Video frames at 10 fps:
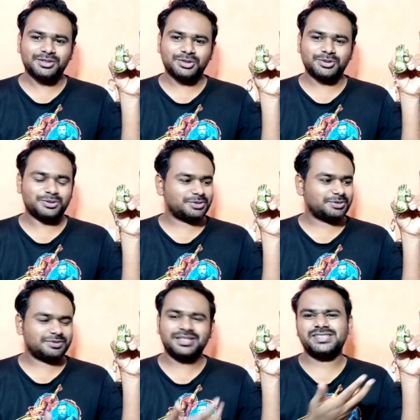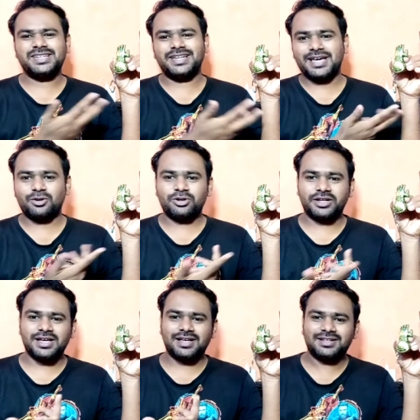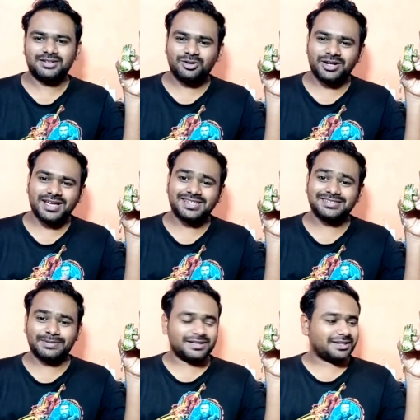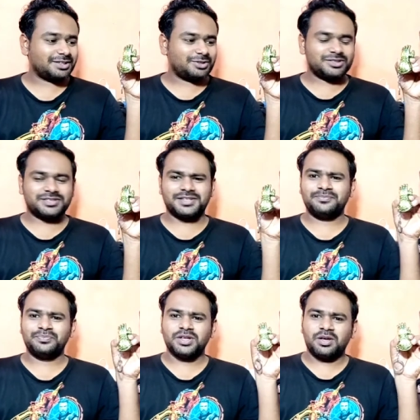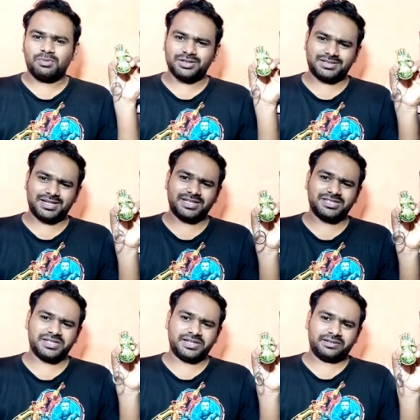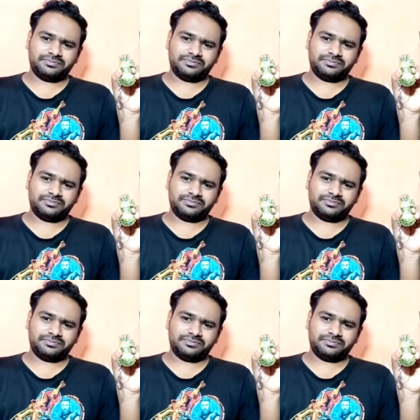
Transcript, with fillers: तो किचन है यार और क्या और क्या एक्सपेक्ट करते हो इससे बहुत अच्छा किचन है